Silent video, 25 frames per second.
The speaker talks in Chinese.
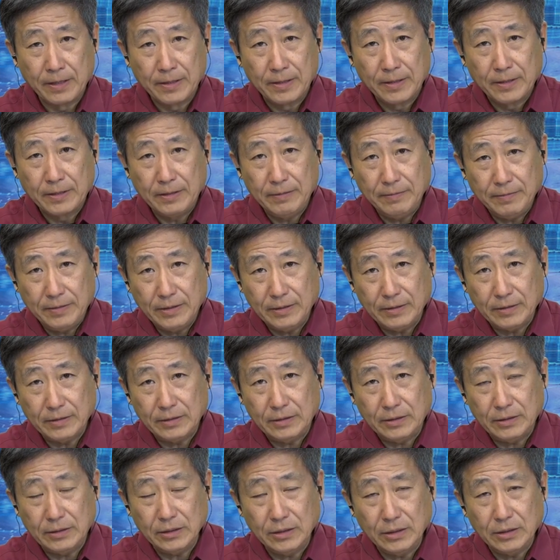因为
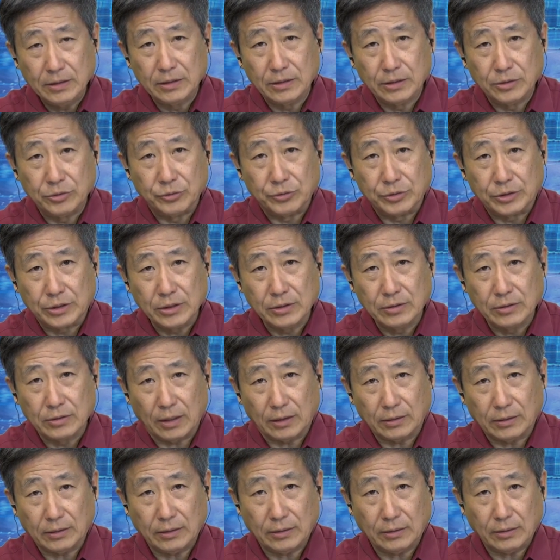一个女性呢，
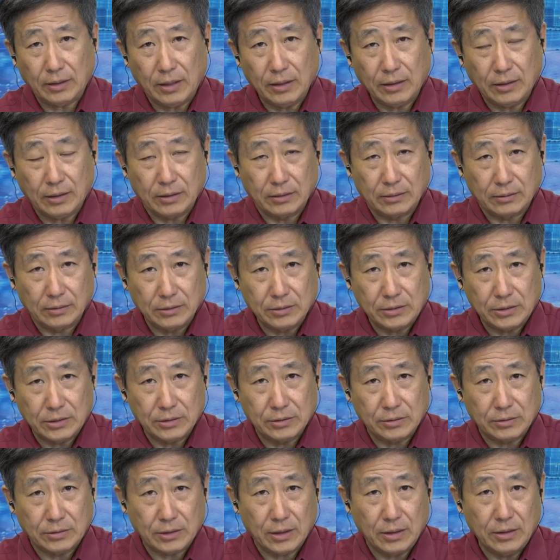她可能
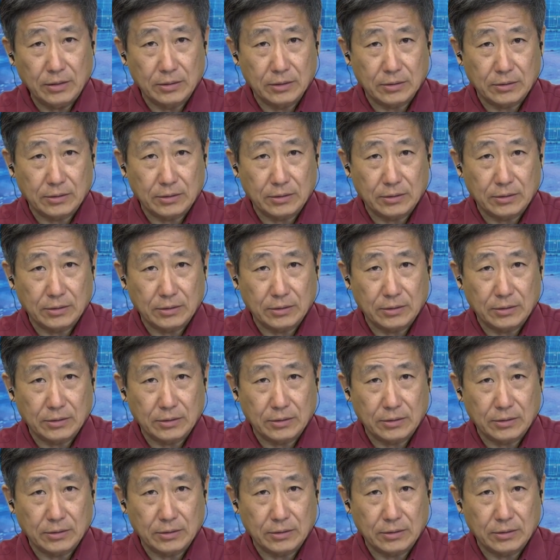是趁着自